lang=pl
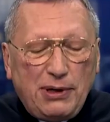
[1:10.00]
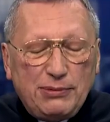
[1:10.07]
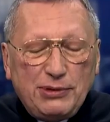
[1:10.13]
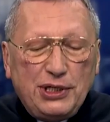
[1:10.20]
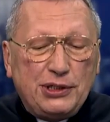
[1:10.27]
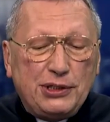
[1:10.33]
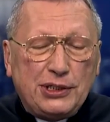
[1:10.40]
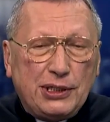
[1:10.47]

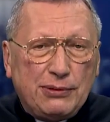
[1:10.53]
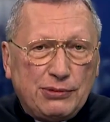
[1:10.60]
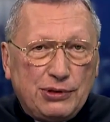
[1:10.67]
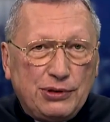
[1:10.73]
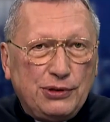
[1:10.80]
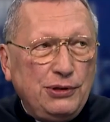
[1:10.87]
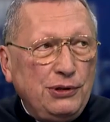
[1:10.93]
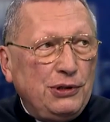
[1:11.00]
pamiętam
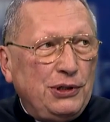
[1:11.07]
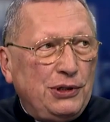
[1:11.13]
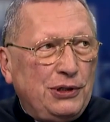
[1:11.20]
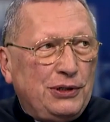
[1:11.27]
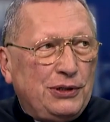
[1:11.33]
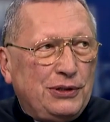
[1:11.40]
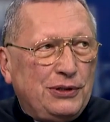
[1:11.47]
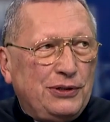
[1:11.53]
to.
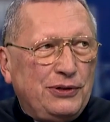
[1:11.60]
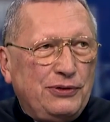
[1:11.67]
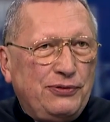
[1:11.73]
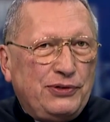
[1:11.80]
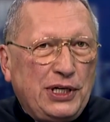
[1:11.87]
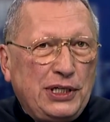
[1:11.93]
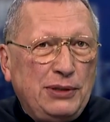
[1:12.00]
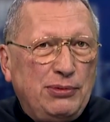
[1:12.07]
Y,
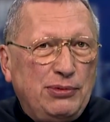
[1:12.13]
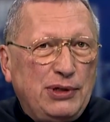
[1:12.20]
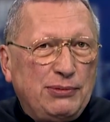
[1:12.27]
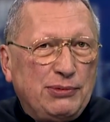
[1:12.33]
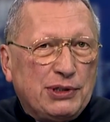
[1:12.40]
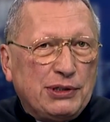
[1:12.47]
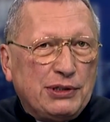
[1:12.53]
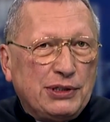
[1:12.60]
wtedy
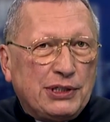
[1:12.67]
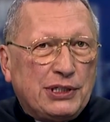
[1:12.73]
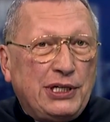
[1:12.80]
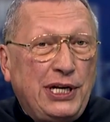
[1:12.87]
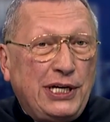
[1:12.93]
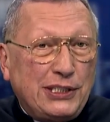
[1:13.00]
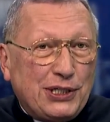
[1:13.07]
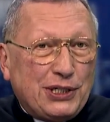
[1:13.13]
byłem
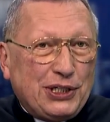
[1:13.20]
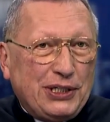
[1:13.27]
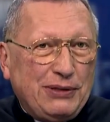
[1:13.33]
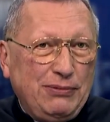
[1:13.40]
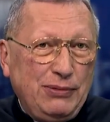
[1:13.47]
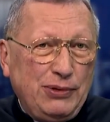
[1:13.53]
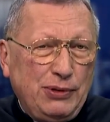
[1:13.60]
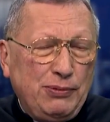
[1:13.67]
klerykiem,
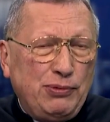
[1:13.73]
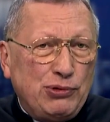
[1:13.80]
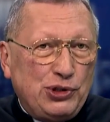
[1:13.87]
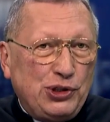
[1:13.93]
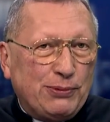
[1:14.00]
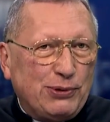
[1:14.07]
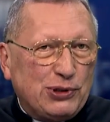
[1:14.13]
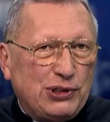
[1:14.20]
bo
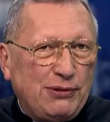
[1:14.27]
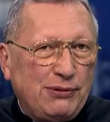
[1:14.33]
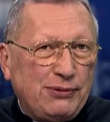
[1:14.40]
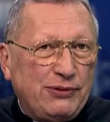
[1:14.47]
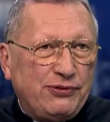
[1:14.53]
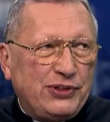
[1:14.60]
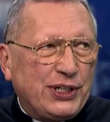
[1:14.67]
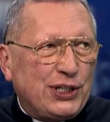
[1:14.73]
późno poszedłem
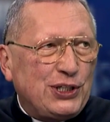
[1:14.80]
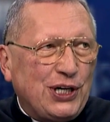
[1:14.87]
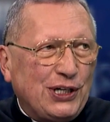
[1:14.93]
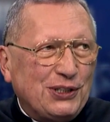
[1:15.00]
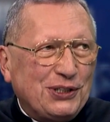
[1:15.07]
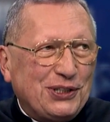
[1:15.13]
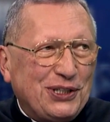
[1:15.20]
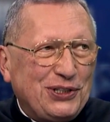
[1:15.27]
w te
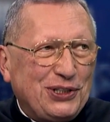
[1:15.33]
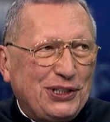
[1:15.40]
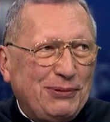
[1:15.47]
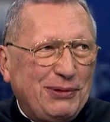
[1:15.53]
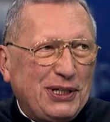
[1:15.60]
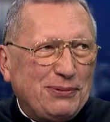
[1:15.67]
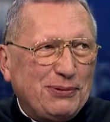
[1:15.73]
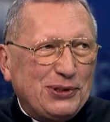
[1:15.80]
księdze,
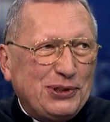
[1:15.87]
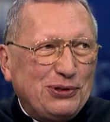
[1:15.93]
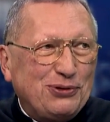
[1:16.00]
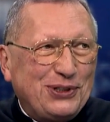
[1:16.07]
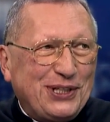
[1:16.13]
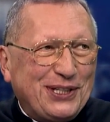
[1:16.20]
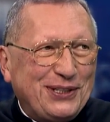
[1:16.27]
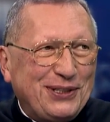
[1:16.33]
7 lat po
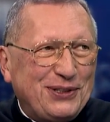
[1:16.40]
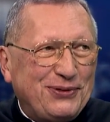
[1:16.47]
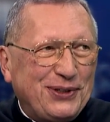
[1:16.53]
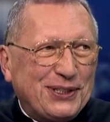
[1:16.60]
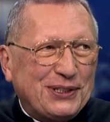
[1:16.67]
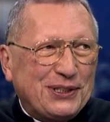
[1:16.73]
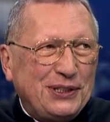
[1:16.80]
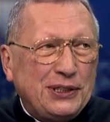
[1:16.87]
studiach
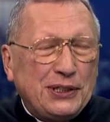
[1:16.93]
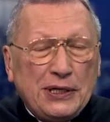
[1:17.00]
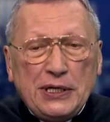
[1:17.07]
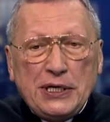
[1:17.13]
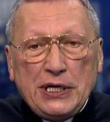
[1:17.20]
świeckich